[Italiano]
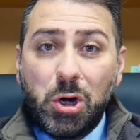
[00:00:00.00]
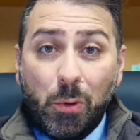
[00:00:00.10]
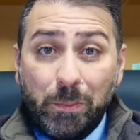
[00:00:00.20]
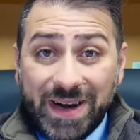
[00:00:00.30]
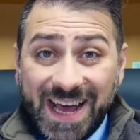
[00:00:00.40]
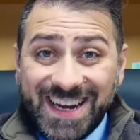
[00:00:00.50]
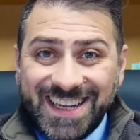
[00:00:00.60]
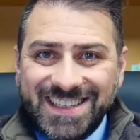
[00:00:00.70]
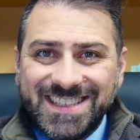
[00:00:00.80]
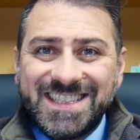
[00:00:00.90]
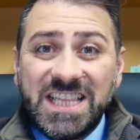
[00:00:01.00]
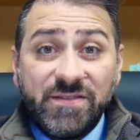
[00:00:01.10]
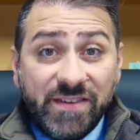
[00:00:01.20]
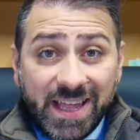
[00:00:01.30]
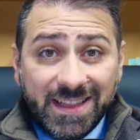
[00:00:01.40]
Comprare se
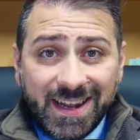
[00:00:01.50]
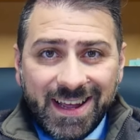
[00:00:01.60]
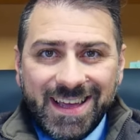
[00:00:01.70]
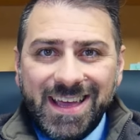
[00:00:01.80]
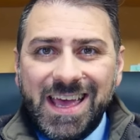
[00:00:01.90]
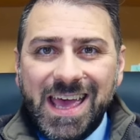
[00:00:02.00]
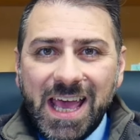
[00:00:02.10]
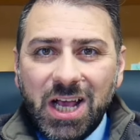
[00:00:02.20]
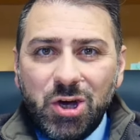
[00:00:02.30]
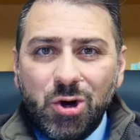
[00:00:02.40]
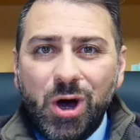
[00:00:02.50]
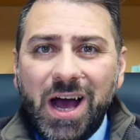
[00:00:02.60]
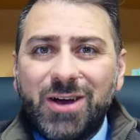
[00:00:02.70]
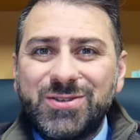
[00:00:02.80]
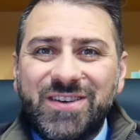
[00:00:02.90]
devi vendere? Ecco
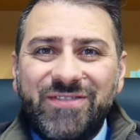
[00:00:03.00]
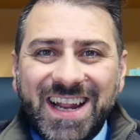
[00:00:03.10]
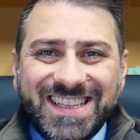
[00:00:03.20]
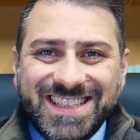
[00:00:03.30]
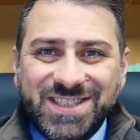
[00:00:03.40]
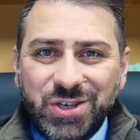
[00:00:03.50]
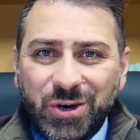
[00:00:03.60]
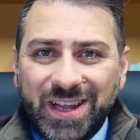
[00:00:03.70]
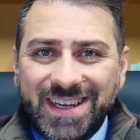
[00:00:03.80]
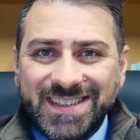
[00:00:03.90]
a cosa fare attenzione.